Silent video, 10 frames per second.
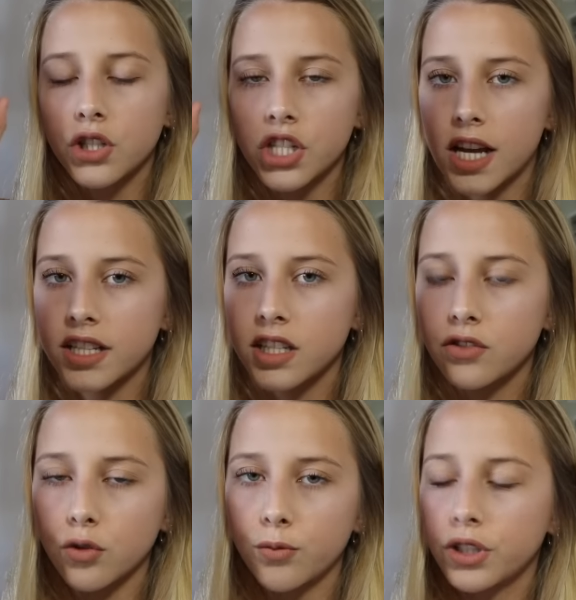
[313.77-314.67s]
Je l'ai acheté
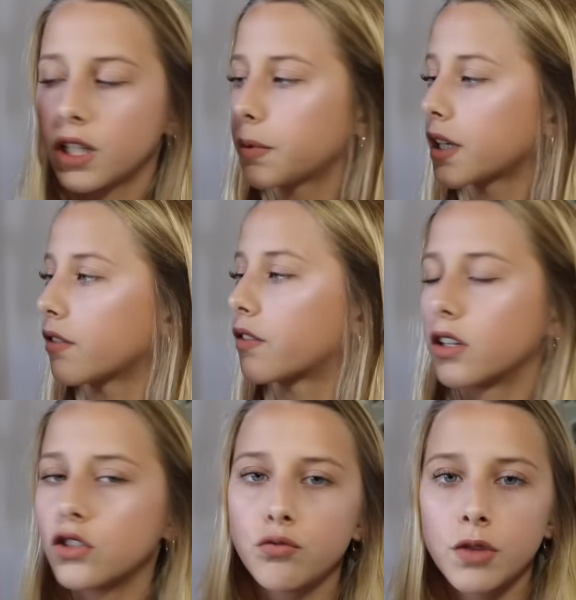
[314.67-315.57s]
sur Beauté
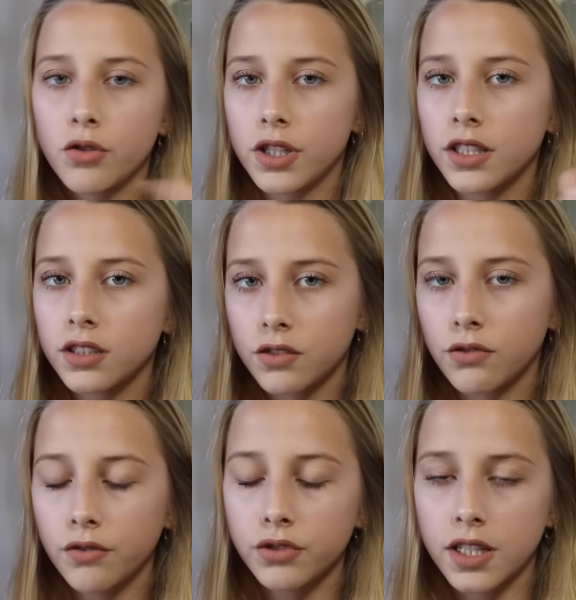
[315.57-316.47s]
Privée, je vous mets le lien si vous
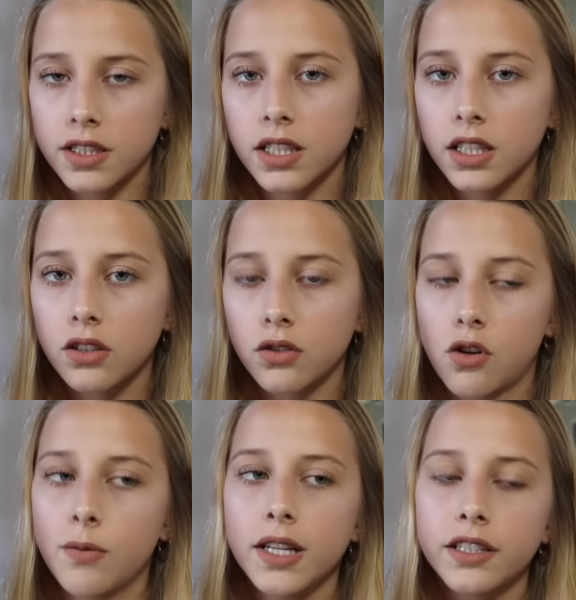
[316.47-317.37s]
voulez vous inscrire
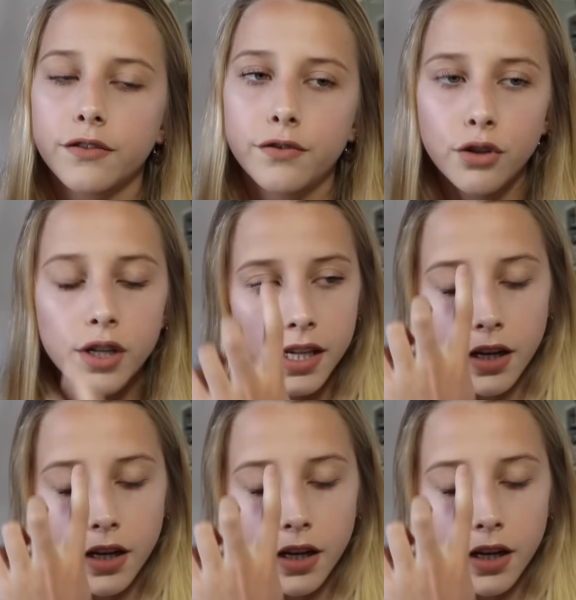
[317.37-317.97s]
en barre d'infos.